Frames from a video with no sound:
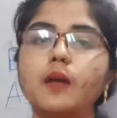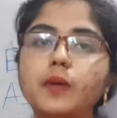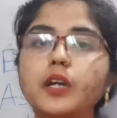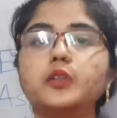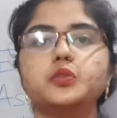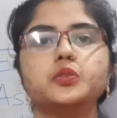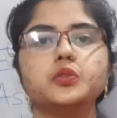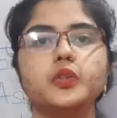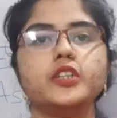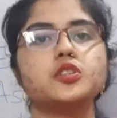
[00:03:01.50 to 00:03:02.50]
আবার নতুন
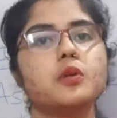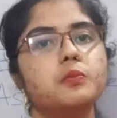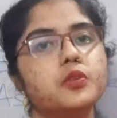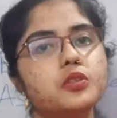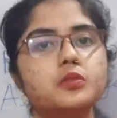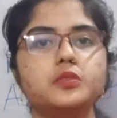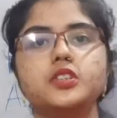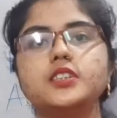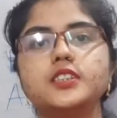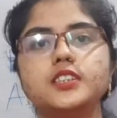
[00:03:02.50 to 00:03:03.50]
করে সম্পূর্ণ
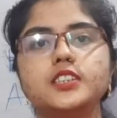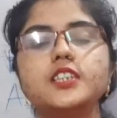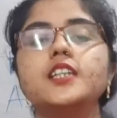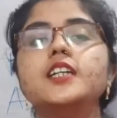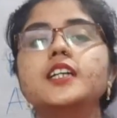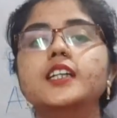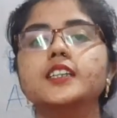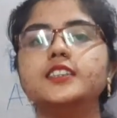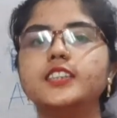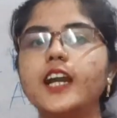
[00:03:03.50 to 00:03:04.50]
বুঝিয়ে দিচ্ছি
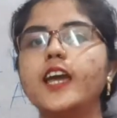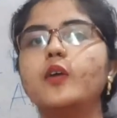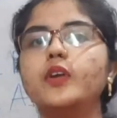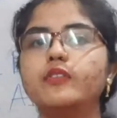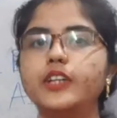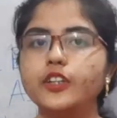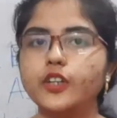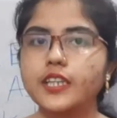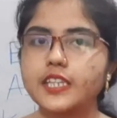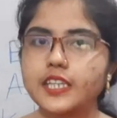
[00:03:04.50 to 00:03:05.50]
যারা ওই
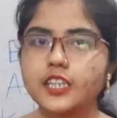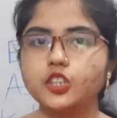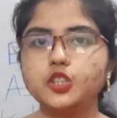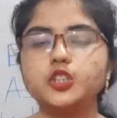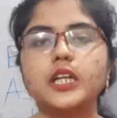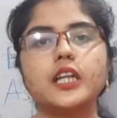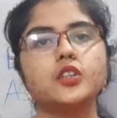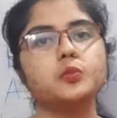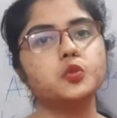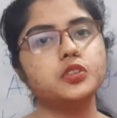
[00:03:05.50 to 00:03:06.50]
ভিডিওটা দেখেছো তারা
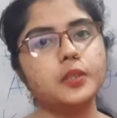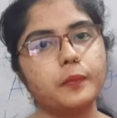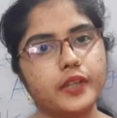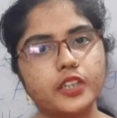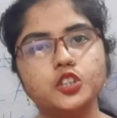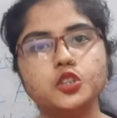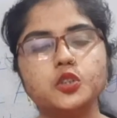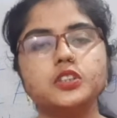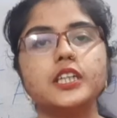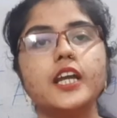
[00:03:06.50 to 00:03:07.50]
তো বুঝতে পেরেইছো
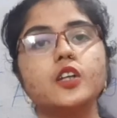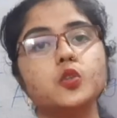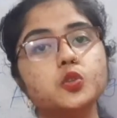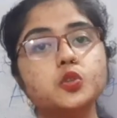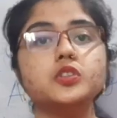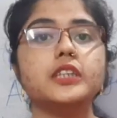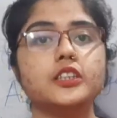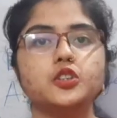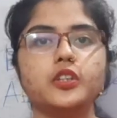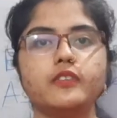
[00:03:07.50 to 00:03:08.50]
যারা নতুন
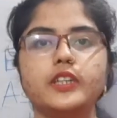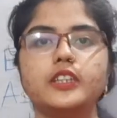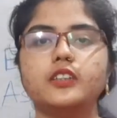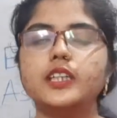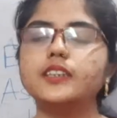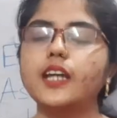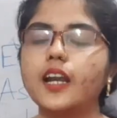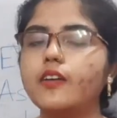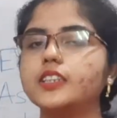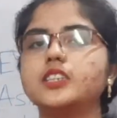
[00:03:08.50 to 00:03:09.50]
দেখছো এই ভিডিওটা
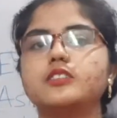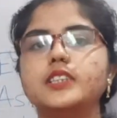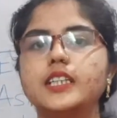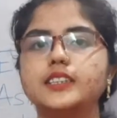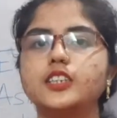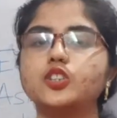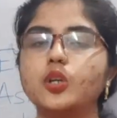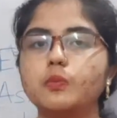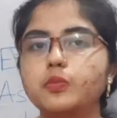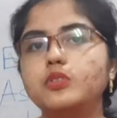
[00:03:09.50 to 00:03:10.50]
তারাও আশা করি আজকে
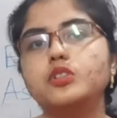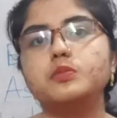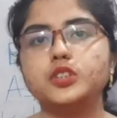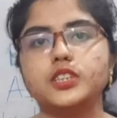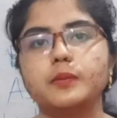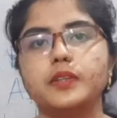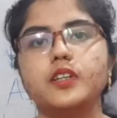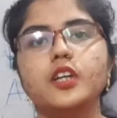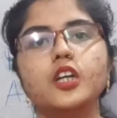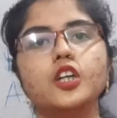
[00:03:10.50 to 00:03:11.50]
সম্পূর্ণ বুঝে যাবে
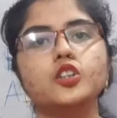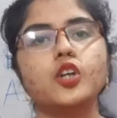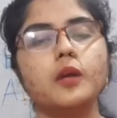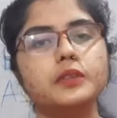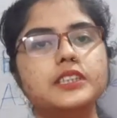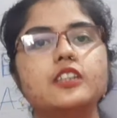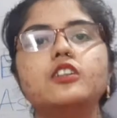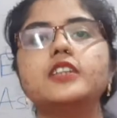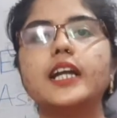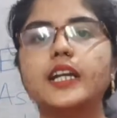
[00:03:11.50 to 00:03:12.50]
তো আমি
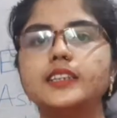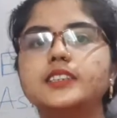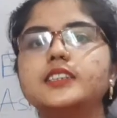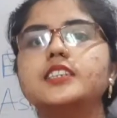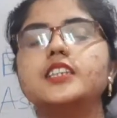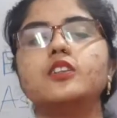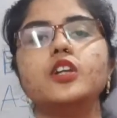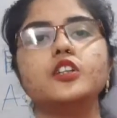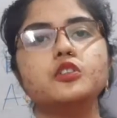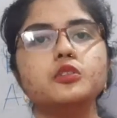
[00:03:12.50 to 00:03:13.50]
যেগুলো দেখাচ্ছি সেগুলো
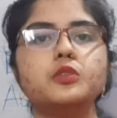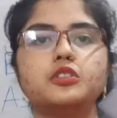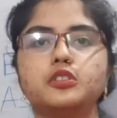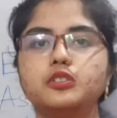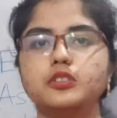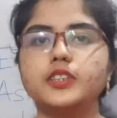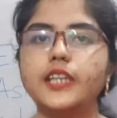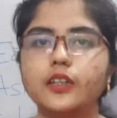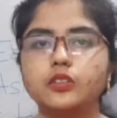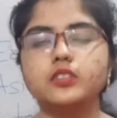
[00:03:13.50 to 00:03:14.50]
একটু মনোযোগ দিয়ে
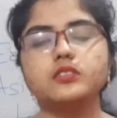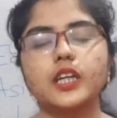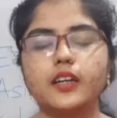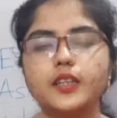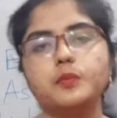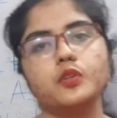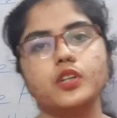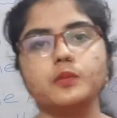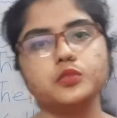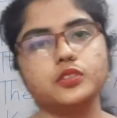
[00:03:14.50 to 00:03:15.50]
দেখো তাহলেই
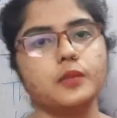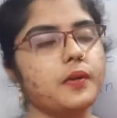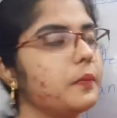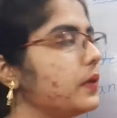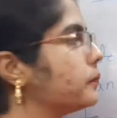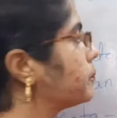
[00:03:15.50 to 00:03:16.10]
পুরোটা বুঝতে পারবে